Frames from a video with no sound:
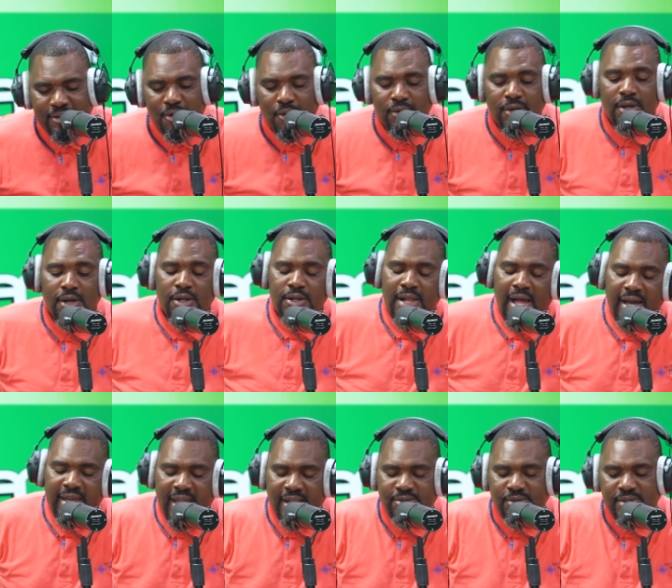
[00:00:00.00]
Donc,
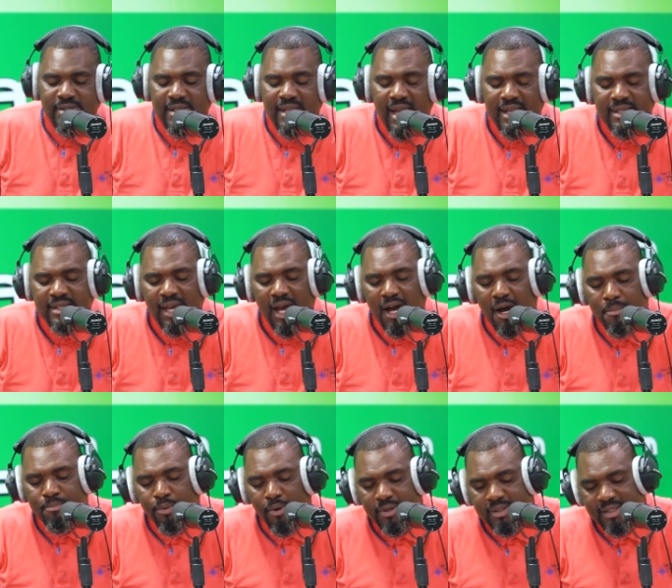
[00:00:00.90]
la Real Sociedad qui a
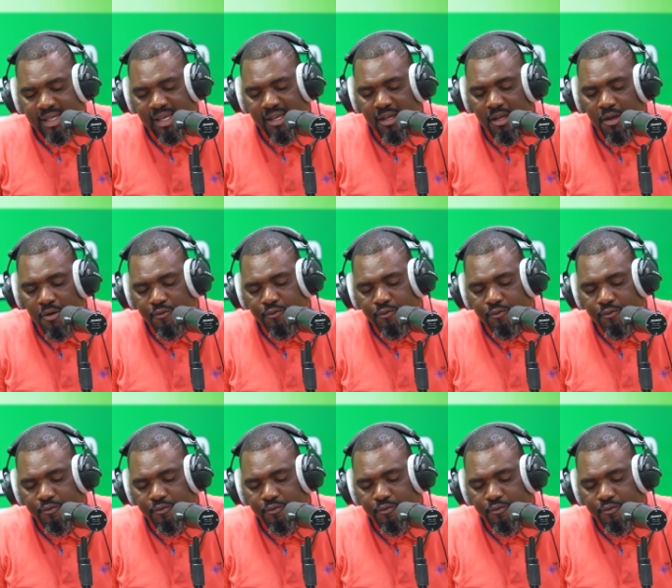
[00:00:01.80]
remporté